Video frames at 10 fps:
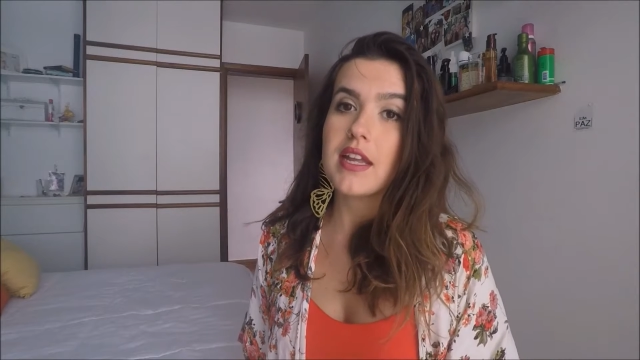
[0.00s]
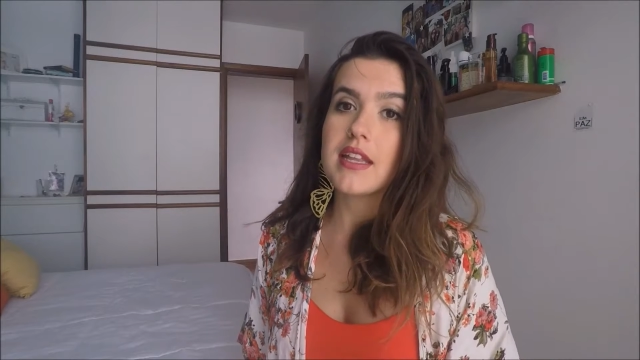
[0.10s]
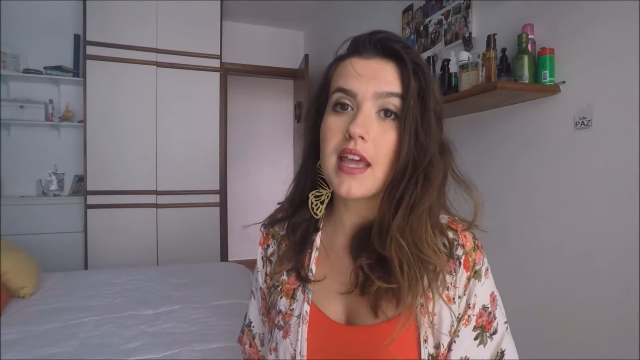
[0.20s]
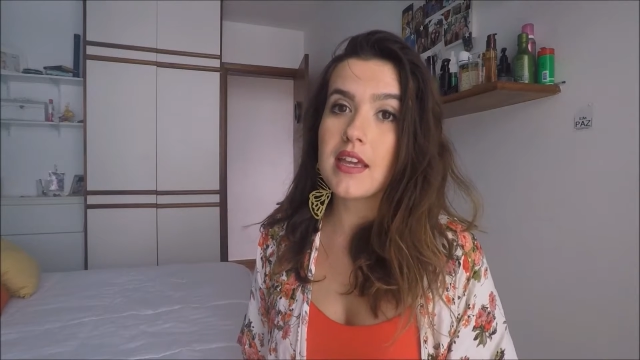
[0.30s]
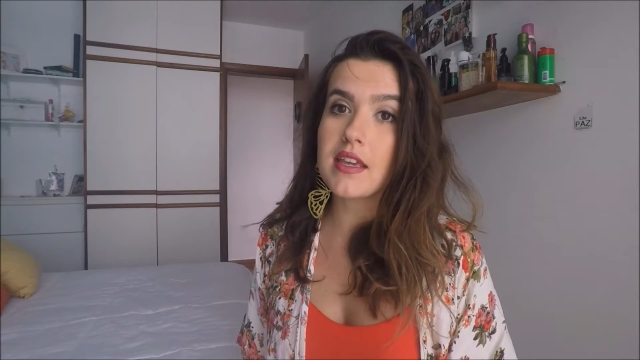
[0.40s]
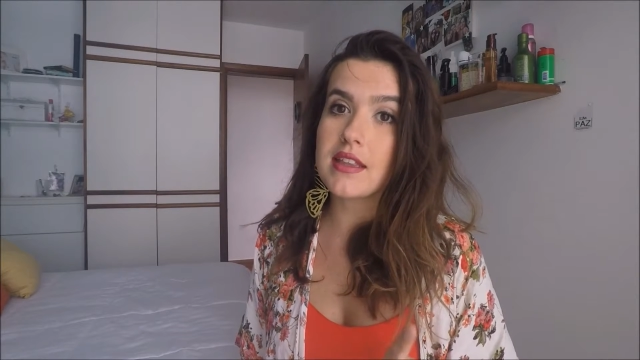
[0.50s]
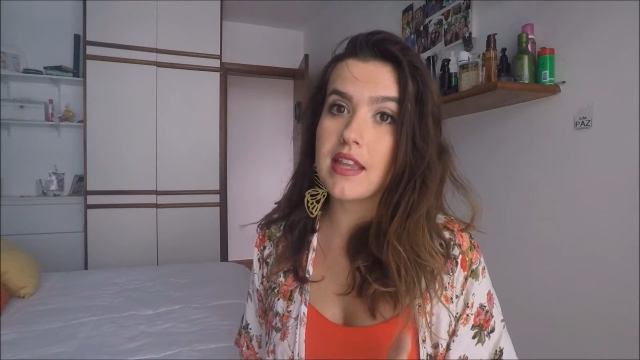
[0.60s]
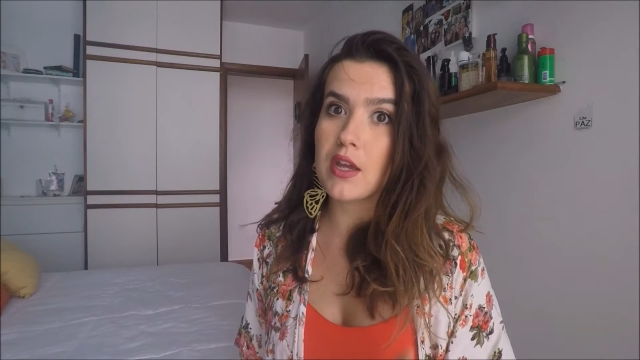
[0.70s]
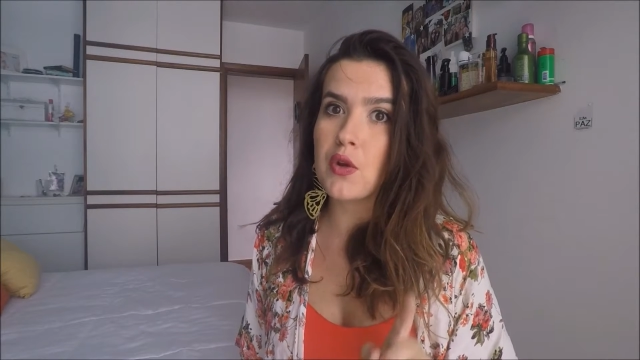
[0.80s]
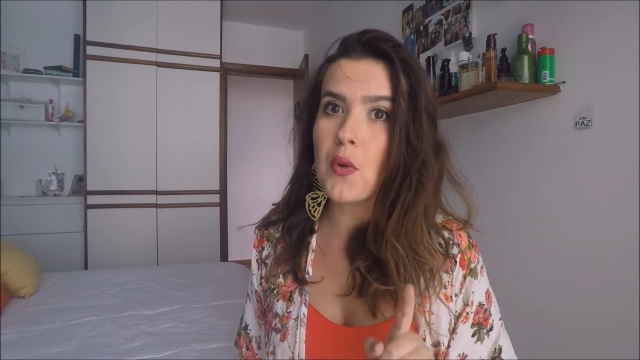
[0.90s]
tem que
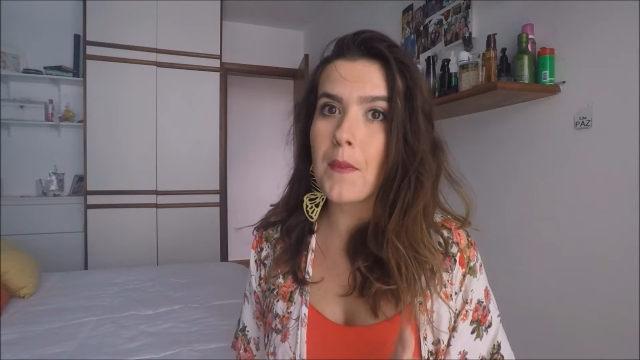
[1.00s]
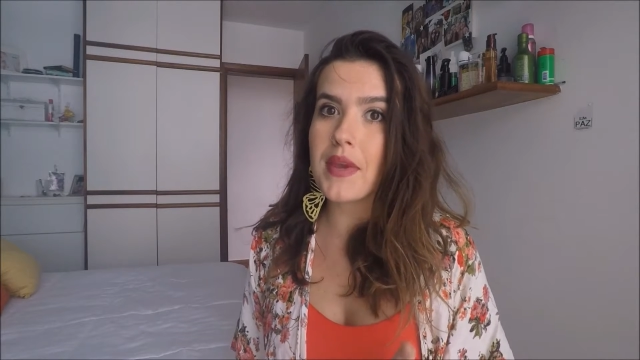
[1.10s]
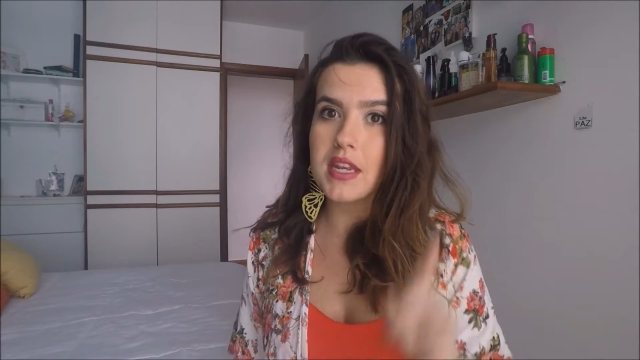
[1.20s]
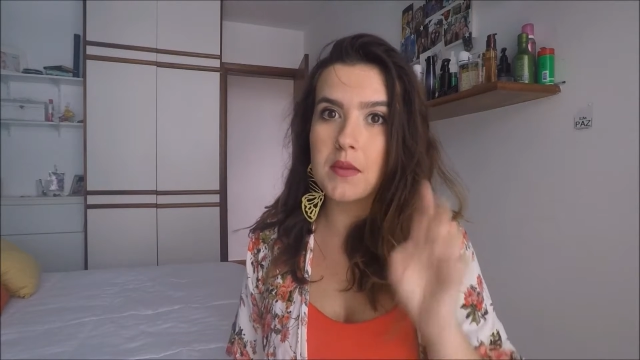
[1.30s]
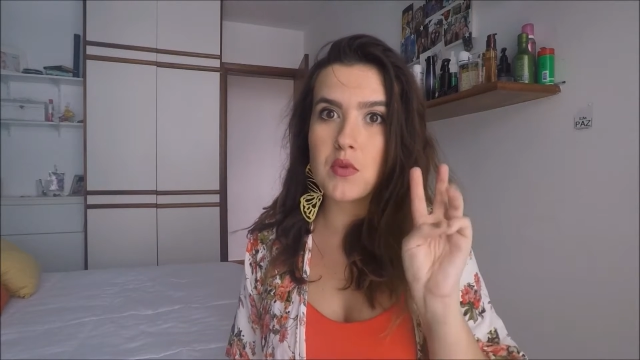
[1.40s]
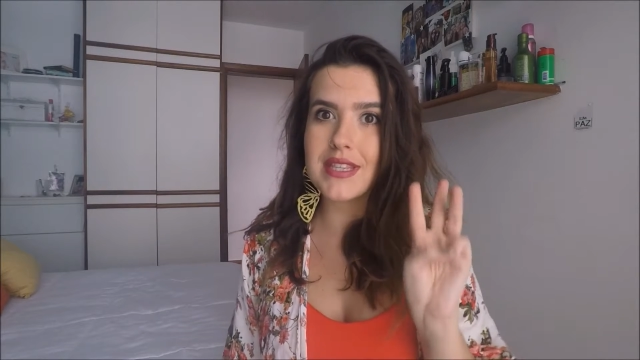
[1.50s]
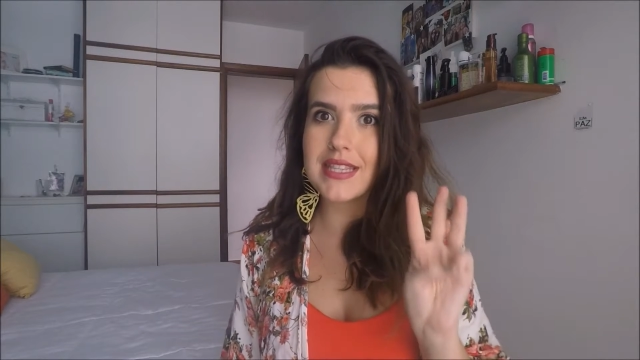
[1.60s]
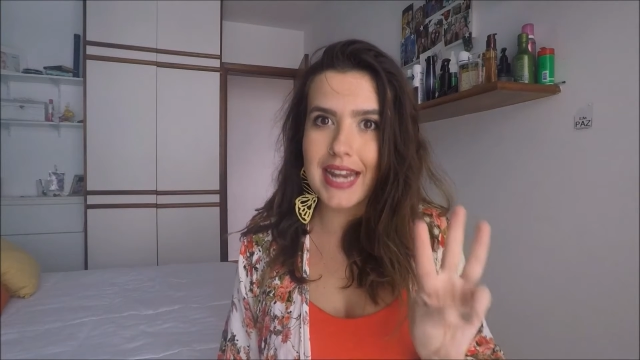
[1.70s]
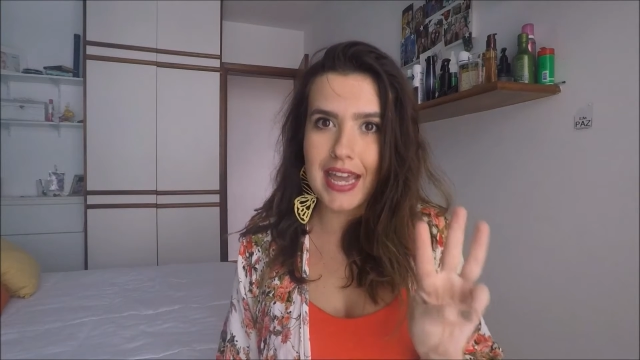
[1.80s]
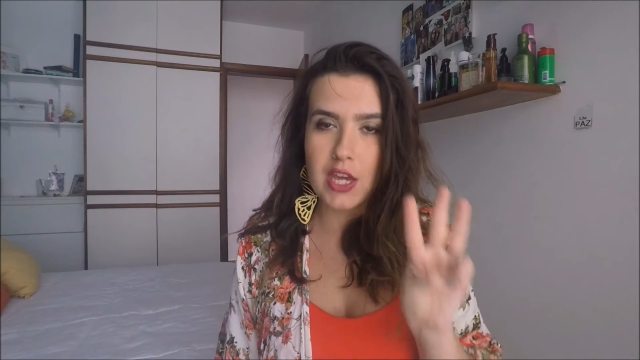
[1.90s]
ter no mínimo
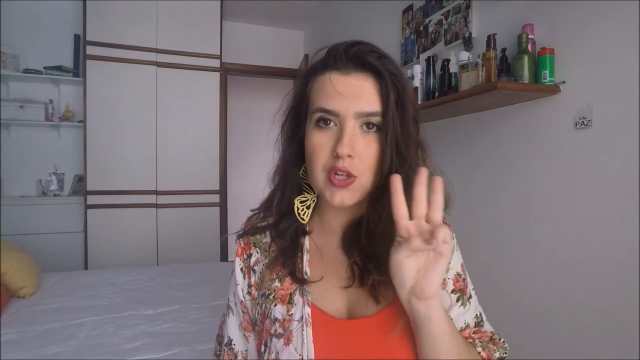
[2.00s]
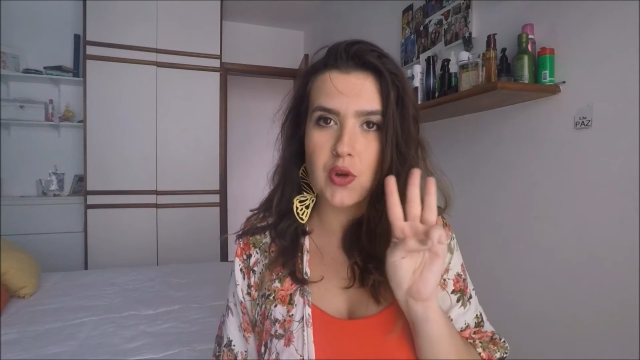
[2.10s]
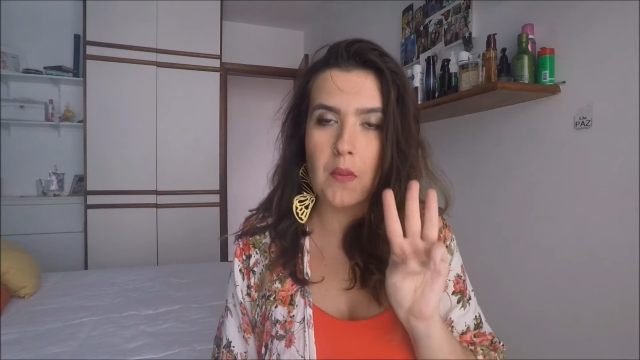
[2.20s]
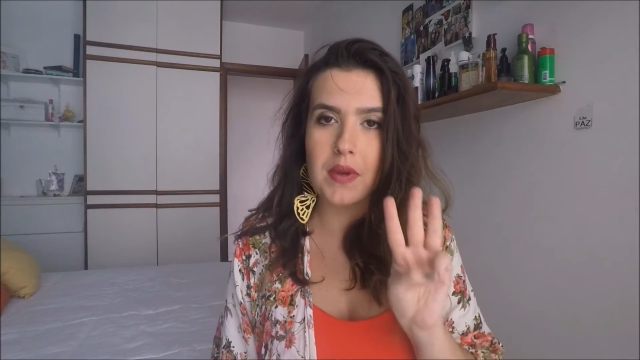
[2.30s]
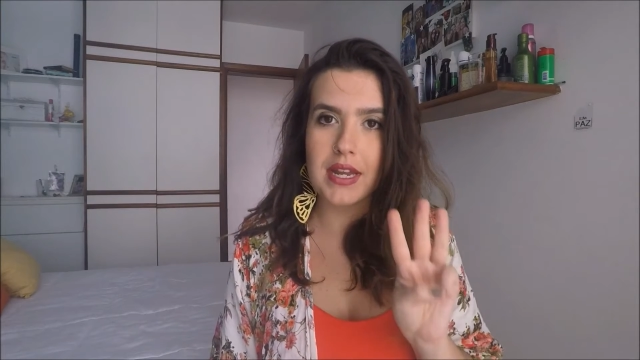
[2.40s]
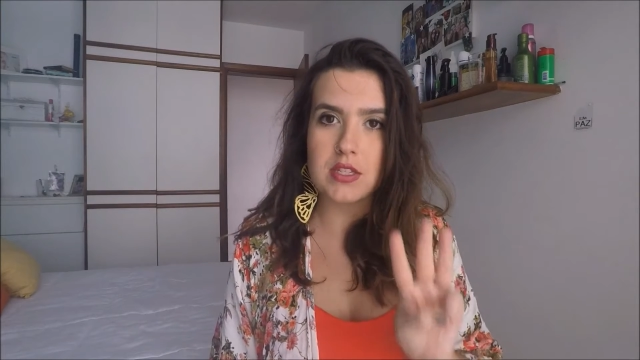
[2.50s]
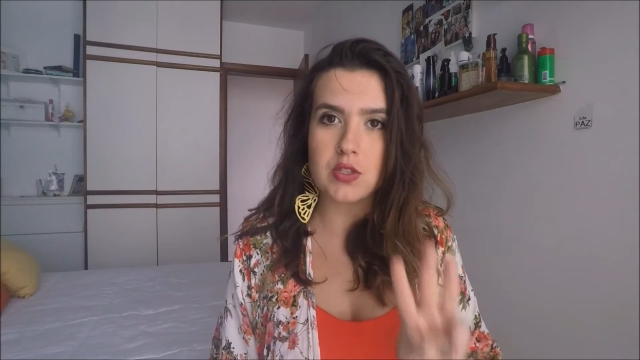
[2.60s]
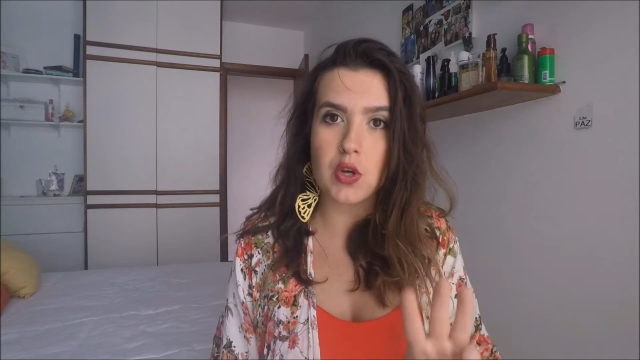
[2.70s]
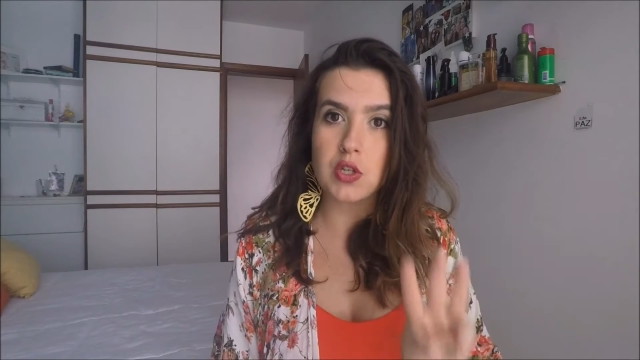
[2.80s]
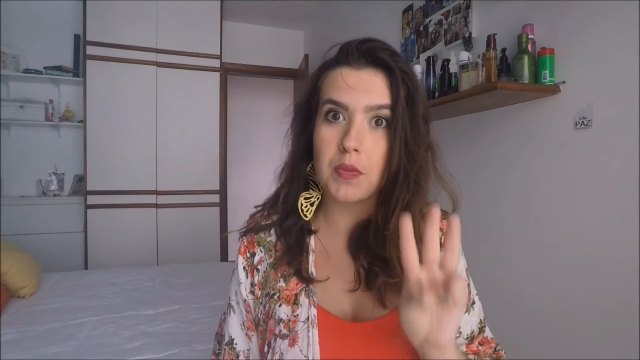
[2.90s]
três
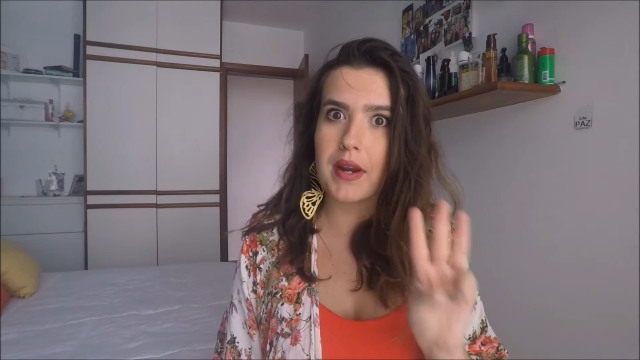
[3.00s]
combinações